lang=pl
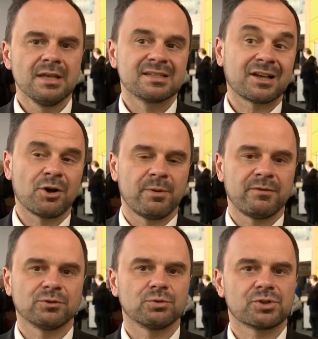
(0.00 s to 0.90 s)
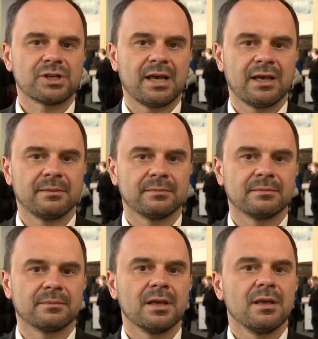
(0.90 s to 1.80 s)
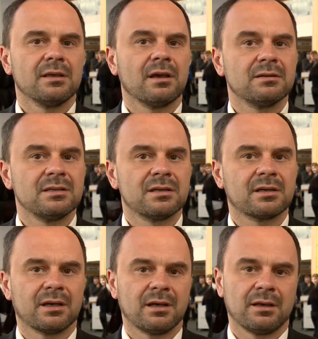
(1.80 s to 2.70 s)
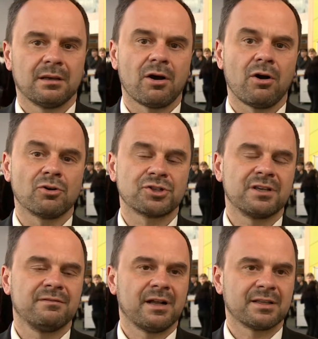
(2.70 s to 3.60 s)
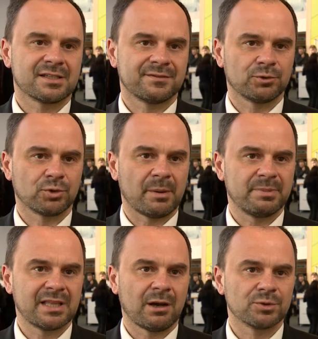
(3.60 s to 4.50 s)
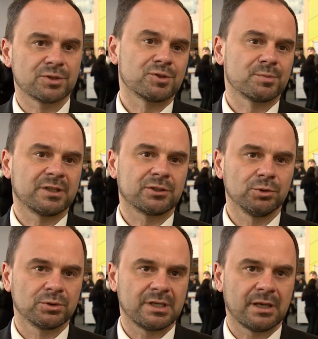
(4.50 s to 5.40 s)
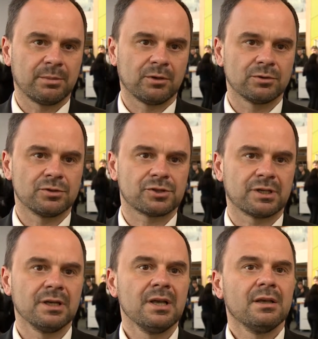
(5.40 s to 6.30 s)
Z tego powodu, że mm, ich e, oczekiwania zwrotu kapitału są zbyt krótkie bądź, e,